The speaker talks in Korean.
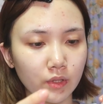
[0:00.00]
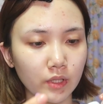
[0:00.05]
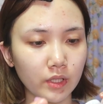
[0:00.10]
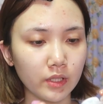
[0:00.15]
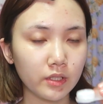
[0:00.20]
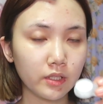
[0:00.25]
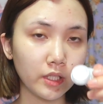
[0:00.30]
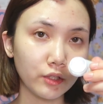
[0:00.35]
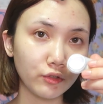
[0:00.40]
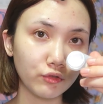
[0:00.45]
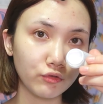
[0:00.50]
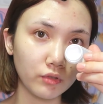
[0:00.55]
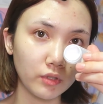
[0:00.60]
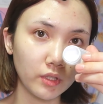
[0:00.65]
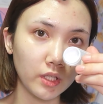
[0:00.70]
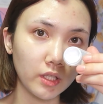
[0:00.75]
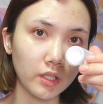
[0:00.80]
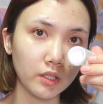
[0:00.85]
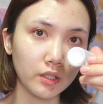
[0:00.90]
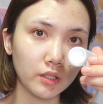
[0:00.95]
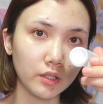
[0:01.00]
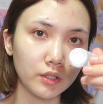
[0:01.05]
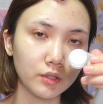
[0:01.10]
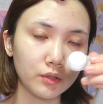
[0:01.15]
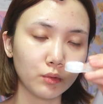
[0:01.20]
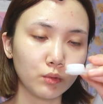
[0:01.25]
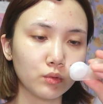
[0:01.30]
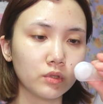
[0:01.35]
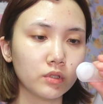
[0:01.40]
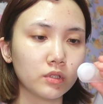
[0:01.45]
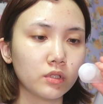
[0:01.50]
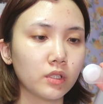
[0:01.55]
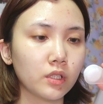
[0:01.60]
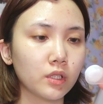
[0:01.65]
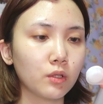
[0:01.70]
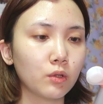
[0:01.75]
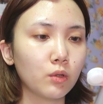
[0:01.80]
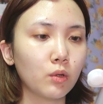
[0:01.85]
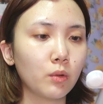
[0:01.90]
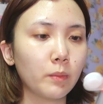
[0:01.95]
이게 짜둔 게. 그래서 오늘은
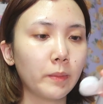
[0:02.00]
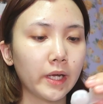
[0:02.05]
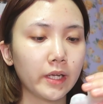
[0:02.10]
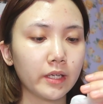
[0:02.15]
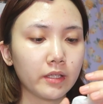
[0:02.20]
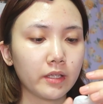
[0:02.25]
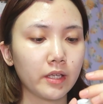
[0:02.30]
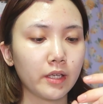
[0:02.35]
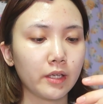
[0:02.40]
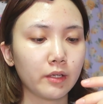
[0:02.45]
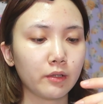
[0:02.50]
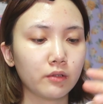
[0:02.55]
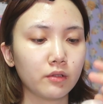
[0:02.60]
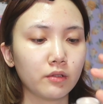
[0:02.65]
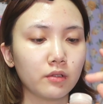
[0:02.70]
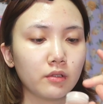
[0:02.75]
이걸로 바를게요.